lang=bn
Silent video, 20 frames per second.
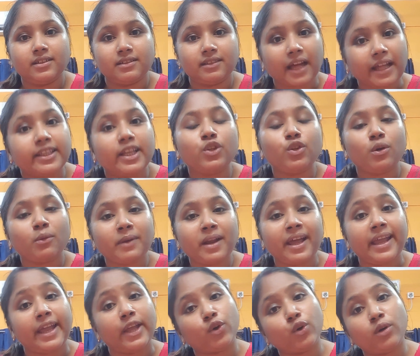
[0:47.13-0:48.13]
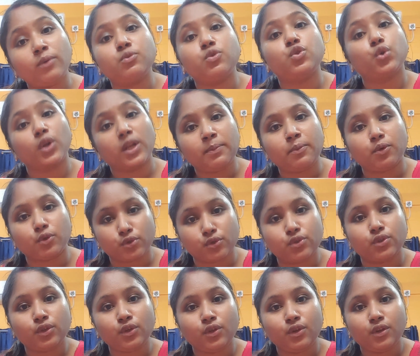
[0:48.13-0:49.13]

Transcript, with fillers: তাতেই তোমরা এরকম জ্বলে পড়ছো